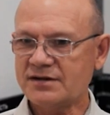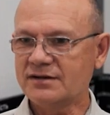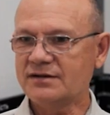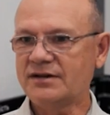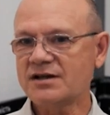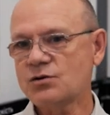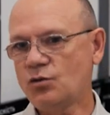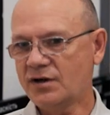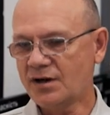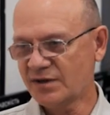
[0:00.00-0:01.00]
э,
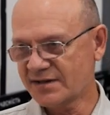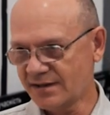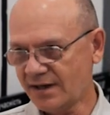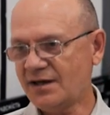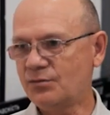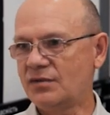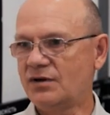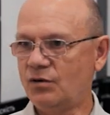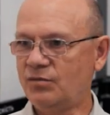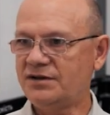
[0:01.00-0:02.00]
насколько мы знаем
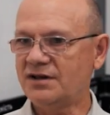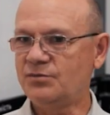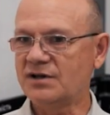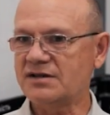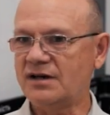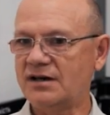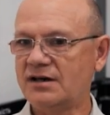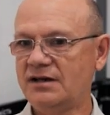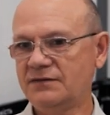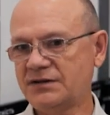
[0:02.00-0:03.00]
об этих местах,
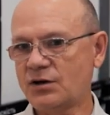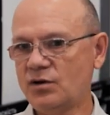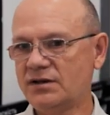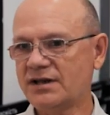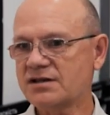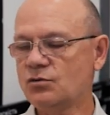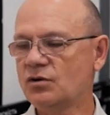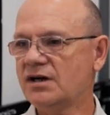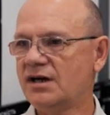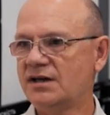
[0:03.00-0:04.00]
и второе,
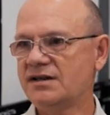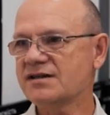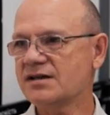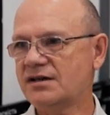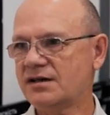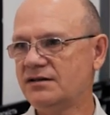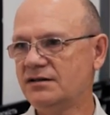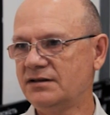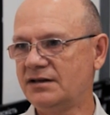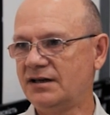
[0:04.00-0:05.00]
насколько они
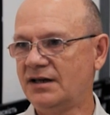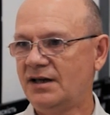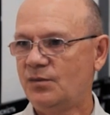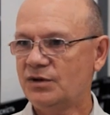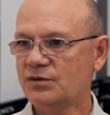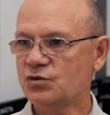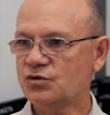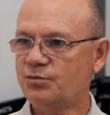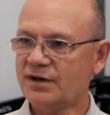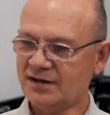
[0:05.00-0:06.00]
сохранены. Потому
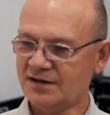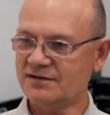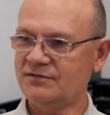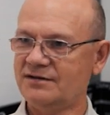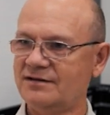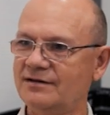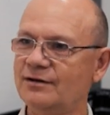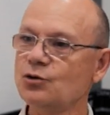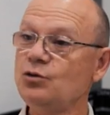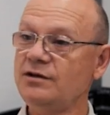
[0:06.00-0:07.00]
что показывать
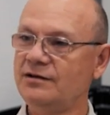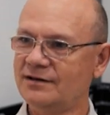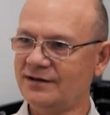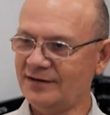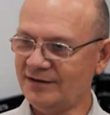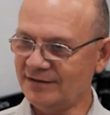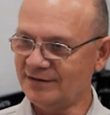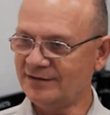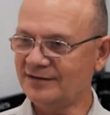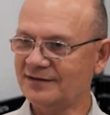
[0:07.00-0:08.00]
руины,
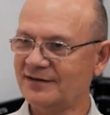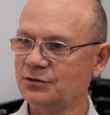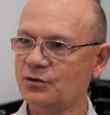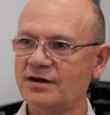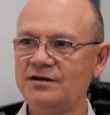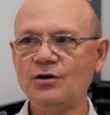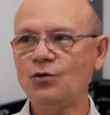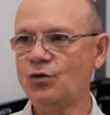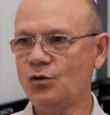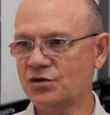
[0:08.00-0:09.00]
э, которые не
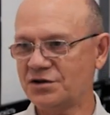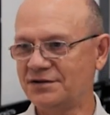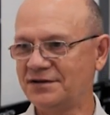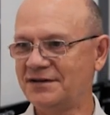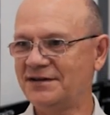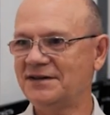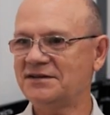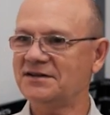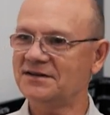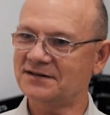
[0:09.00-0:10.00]
ухожены,
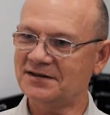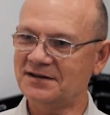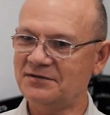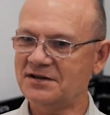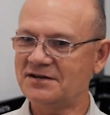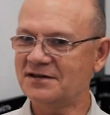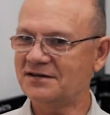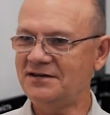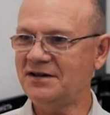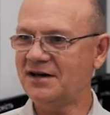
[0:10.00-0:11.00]
это, как говорится, не